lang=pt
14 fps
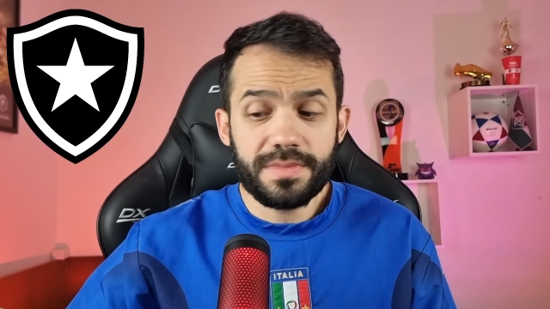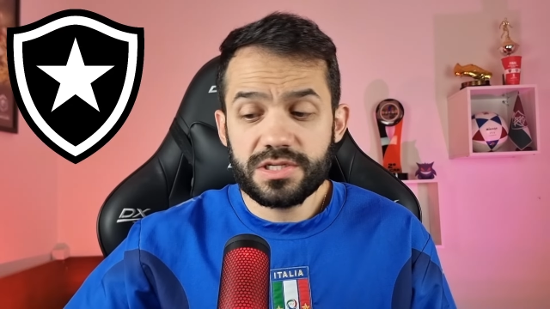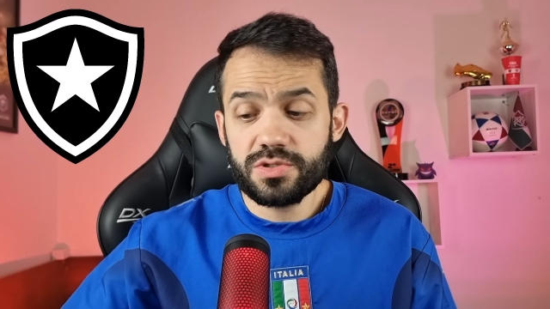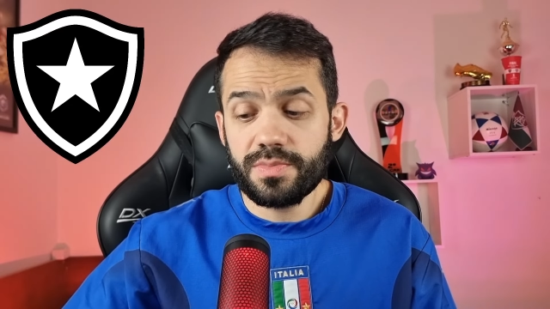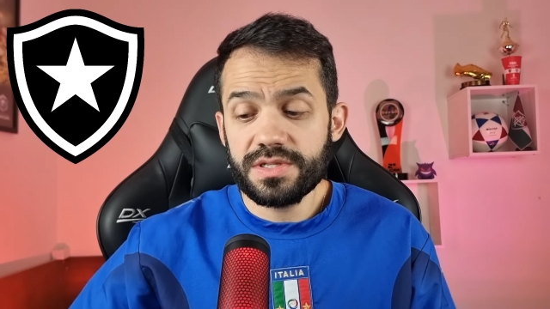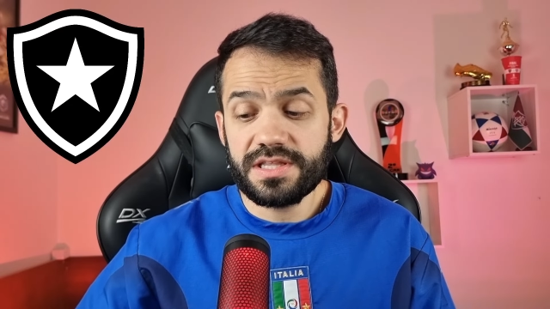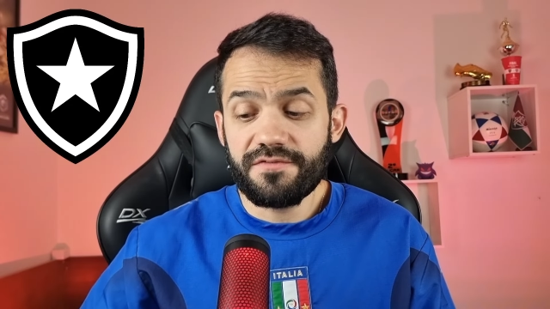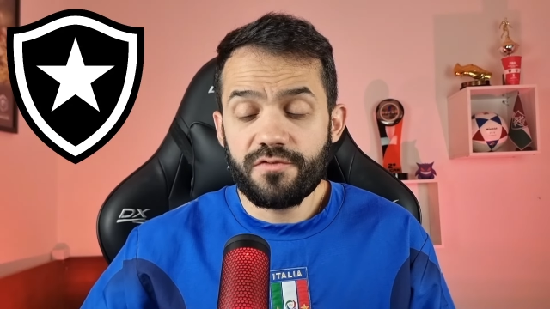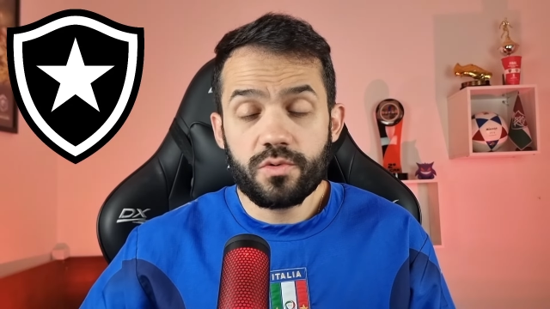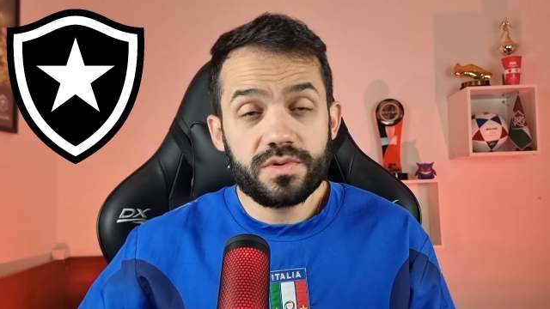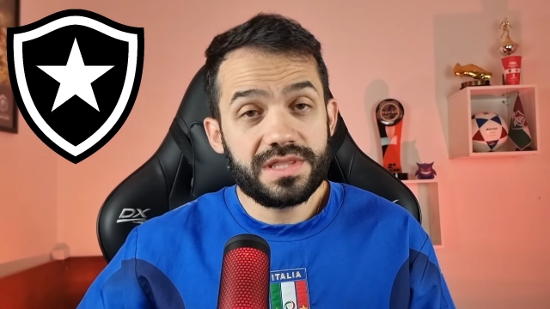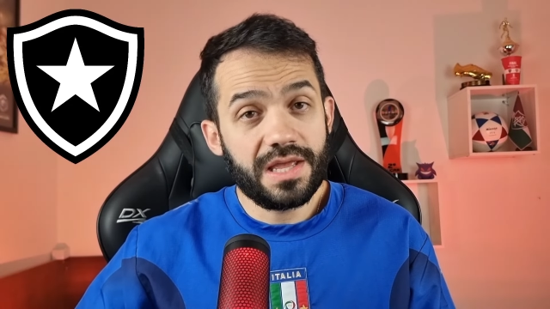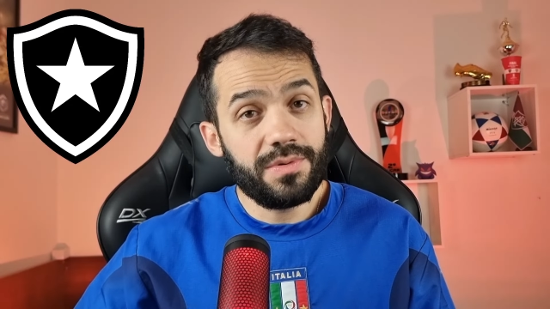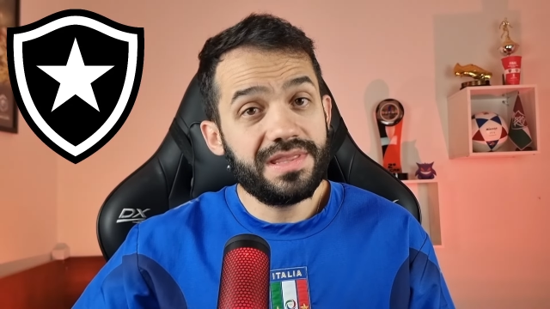mas o
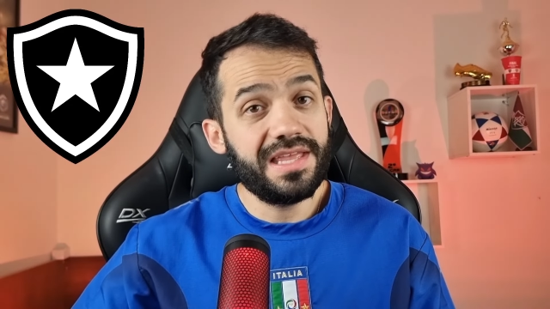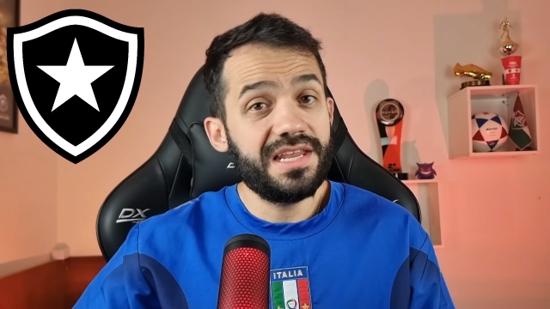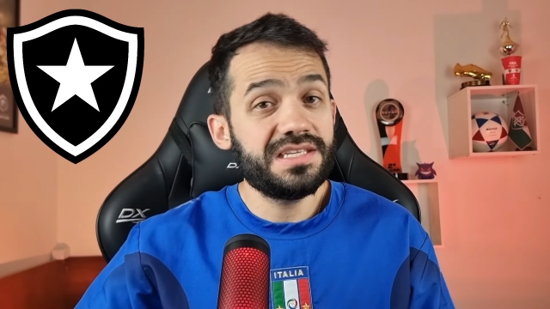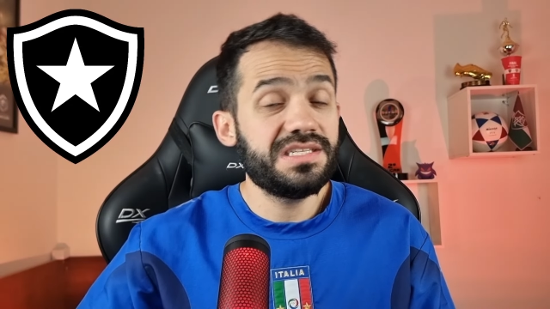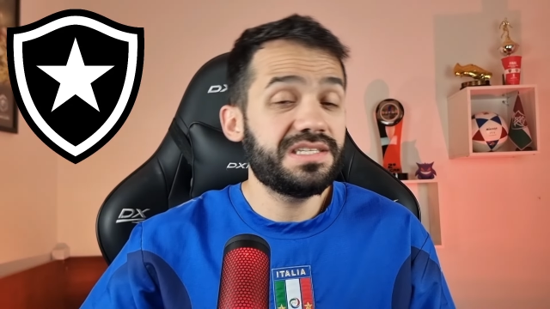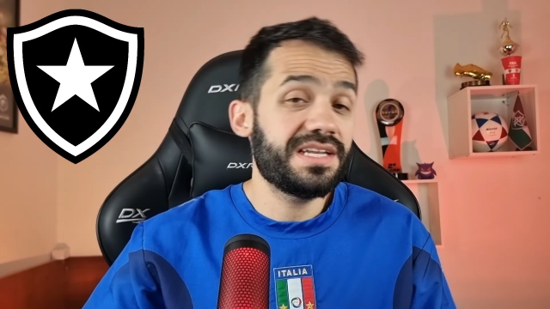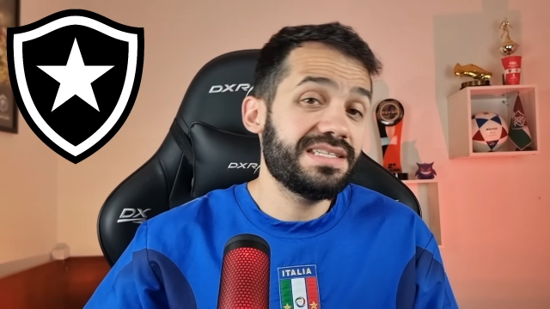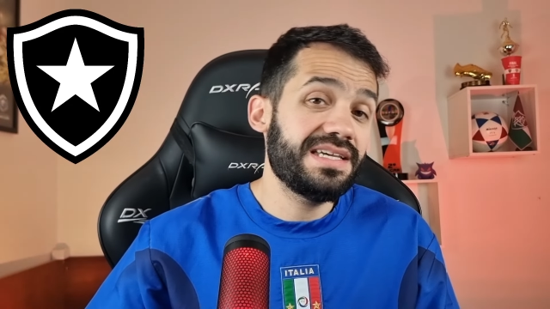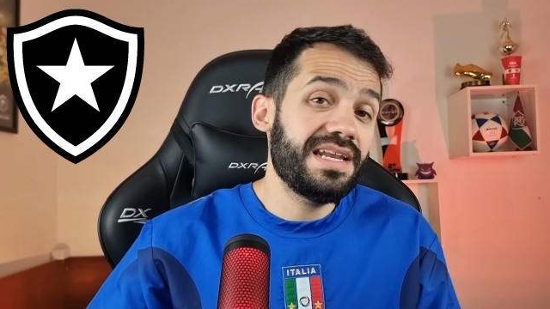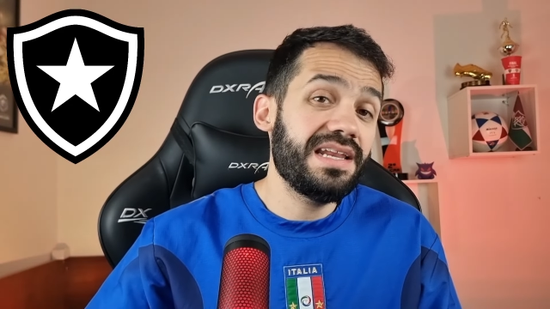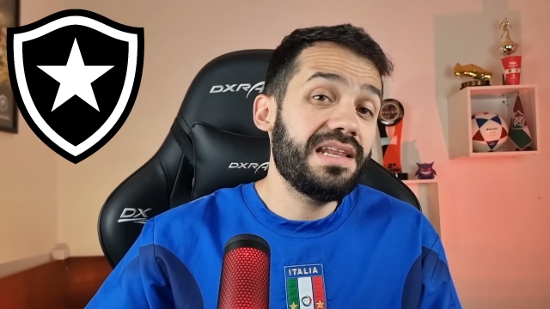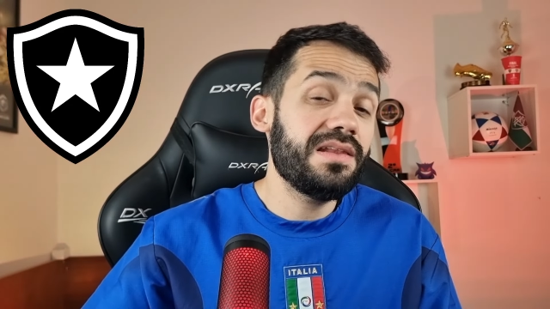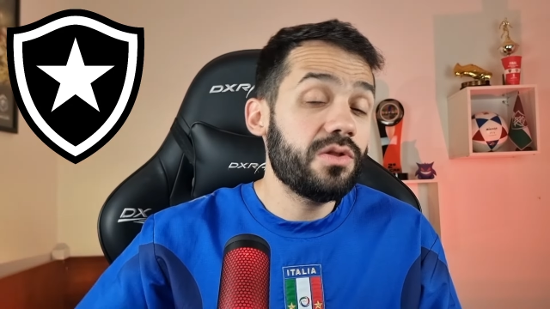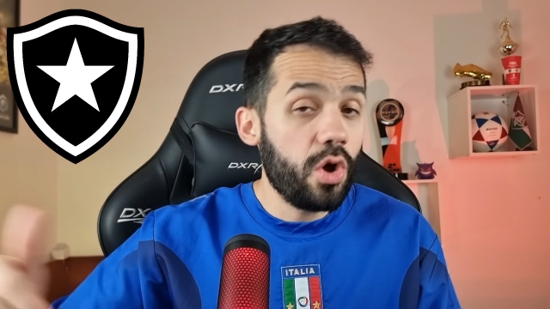Botafogo tem o interesse de trazer
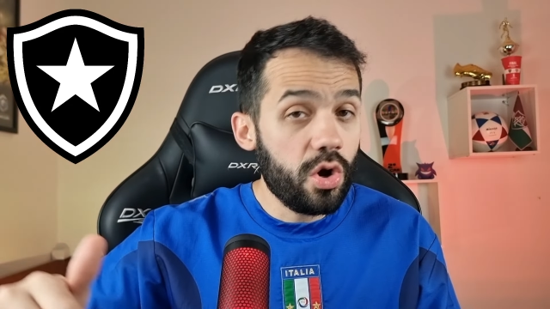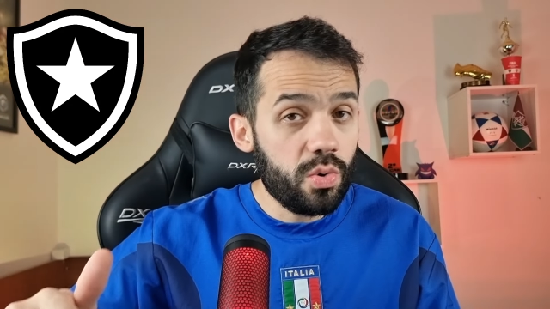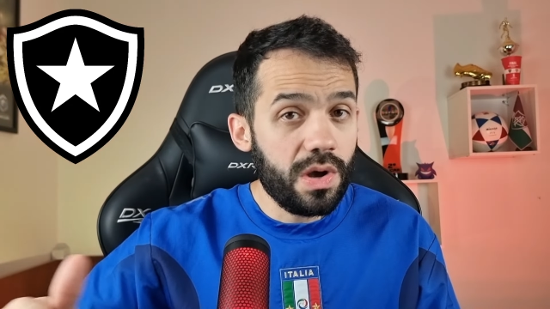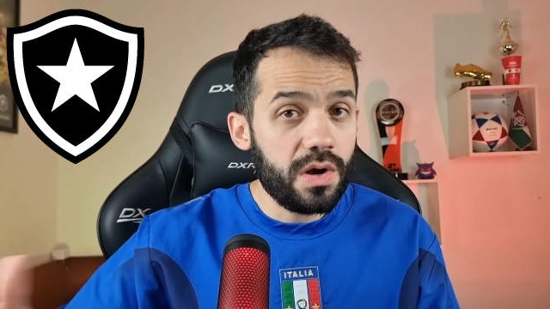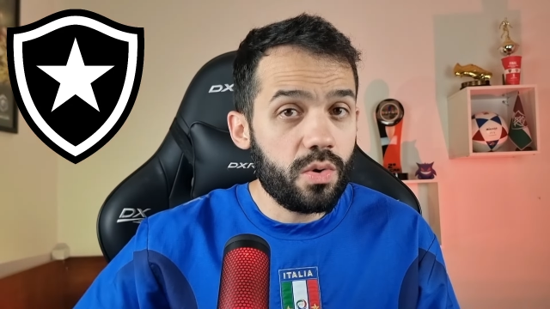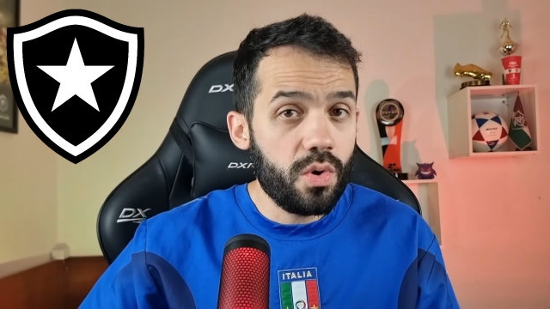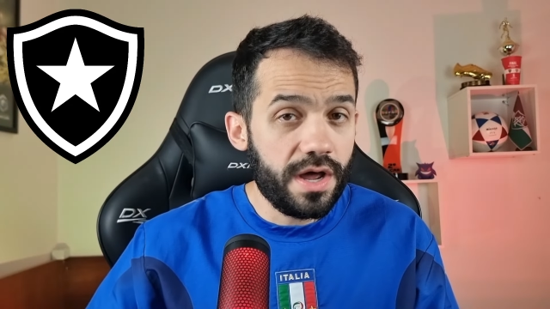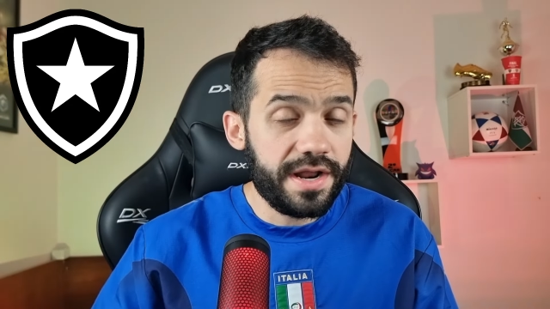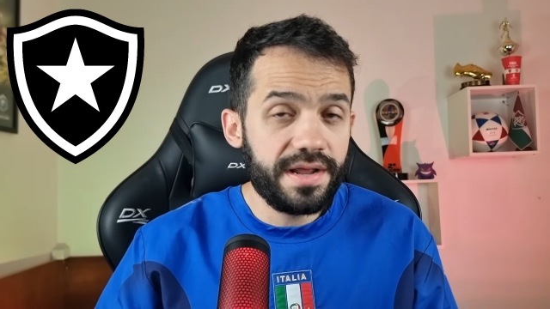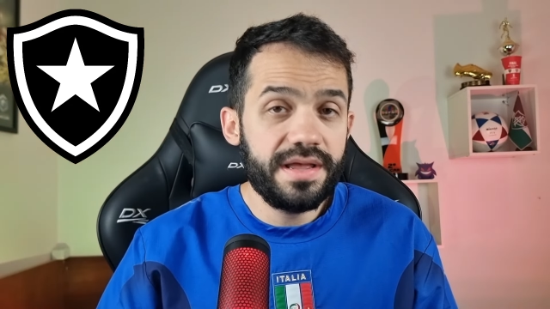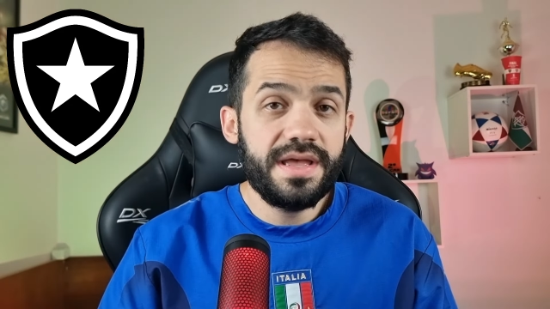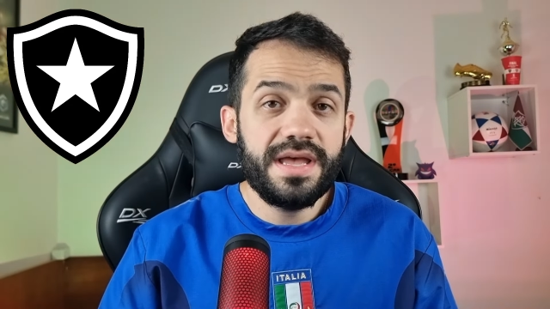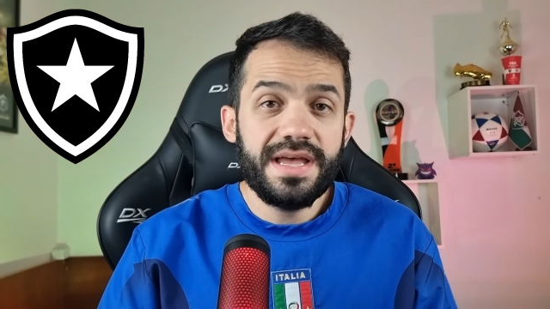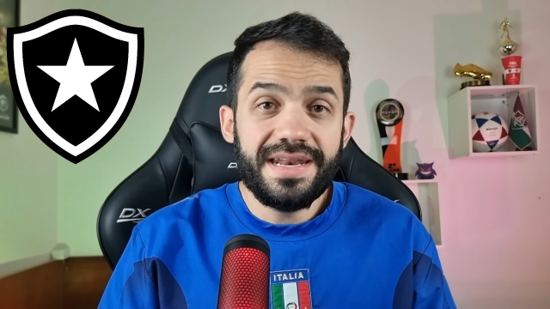ele logo agora,